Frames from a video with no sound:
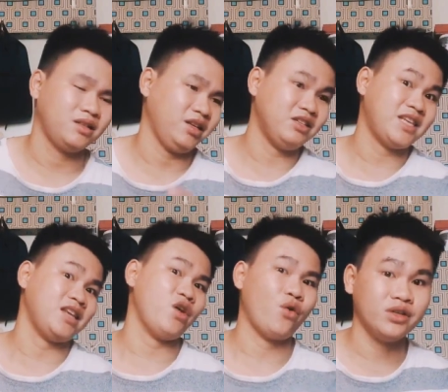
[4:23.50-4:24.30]
nên nó sẽ
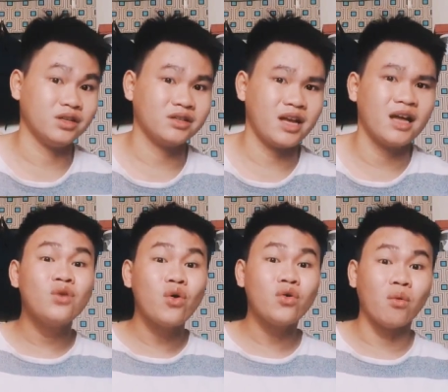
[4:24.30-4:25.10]
dội ngược ra.
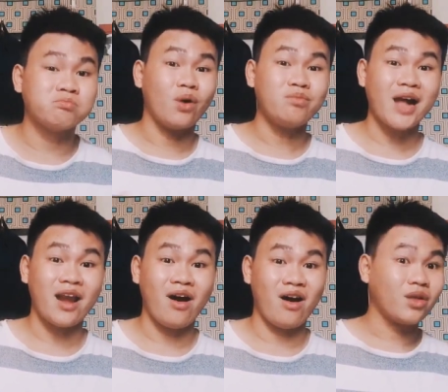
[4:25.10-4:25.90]
Vô dụng, tốn
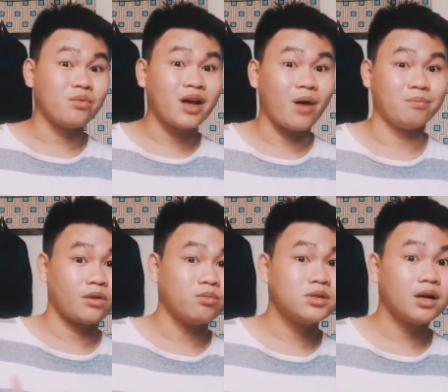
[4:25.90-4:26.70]
calo, tốn công,
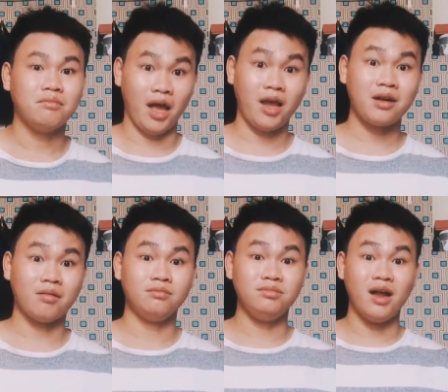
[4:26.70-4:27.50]
tốn sức. Lợi ích đâu?
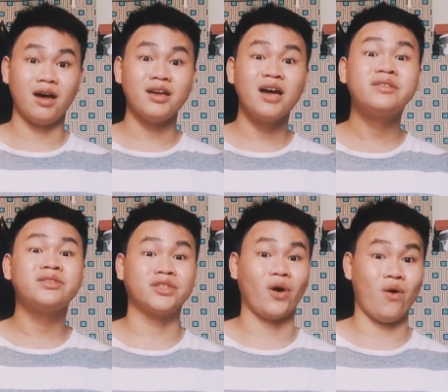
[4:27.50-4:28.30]
Lợi ích
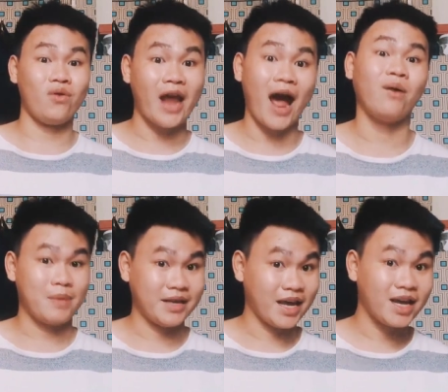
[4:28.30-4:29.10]
chỗ nào? Các
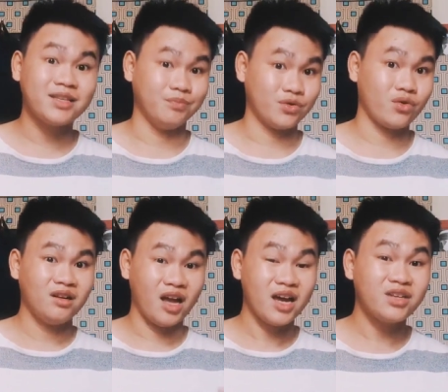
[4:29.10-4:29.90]
bạn giải thích giùm tôi,
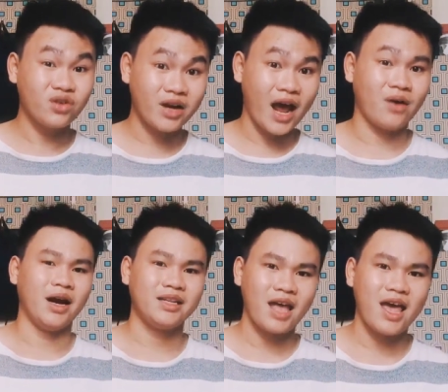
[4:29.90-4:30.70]
lợi ích chỗ nào?
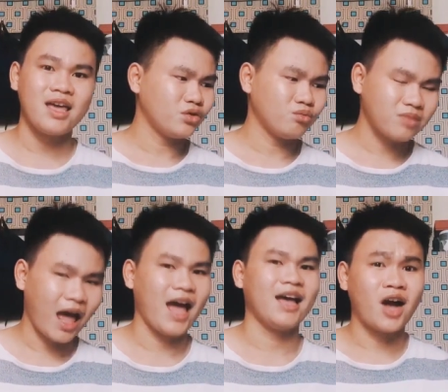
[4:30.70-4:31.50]
Bởi thế chúng
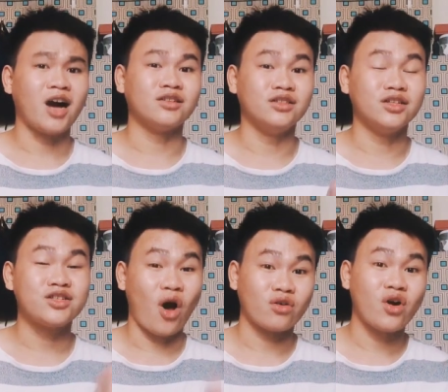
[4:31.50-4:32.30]
ta cần lựa
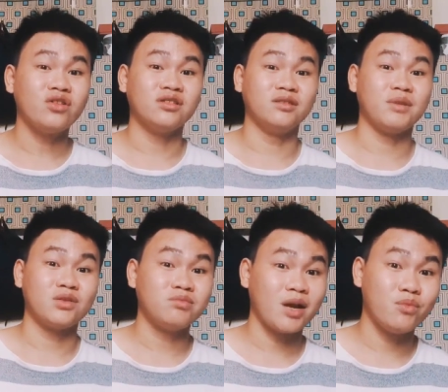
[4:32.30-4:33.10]
chọn đối tượng mà
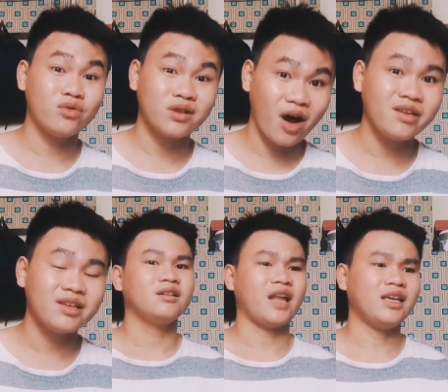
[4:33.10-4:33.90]
chúng ta muốn nói.
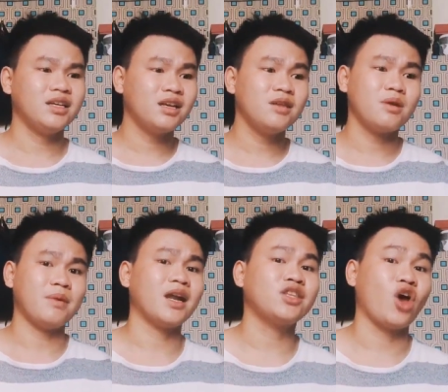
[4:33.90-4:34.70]
Tại vì khi mà
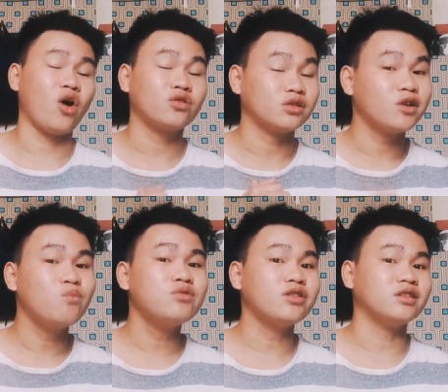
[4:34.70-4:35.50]
bạn đã chọn được
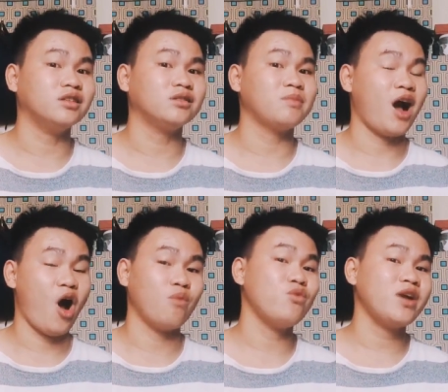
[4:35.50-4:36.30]
đúng đối tượng mà
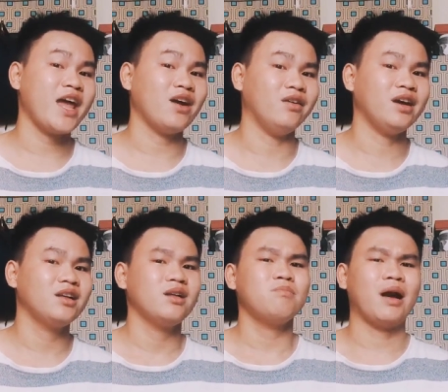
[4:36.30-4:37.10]
họ muốn nghe rồi á,
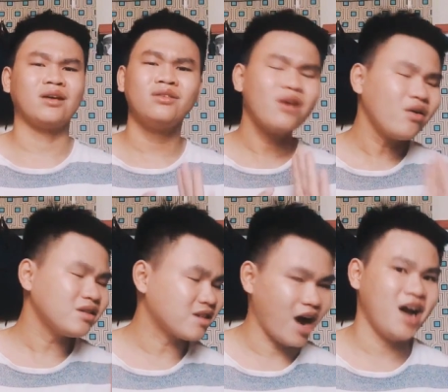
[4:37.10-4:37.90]
bạn muốn nói
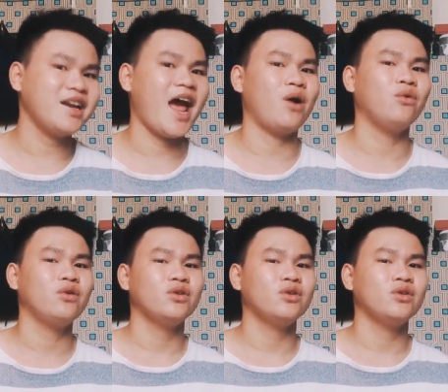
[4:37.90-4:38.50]
cỡ nào,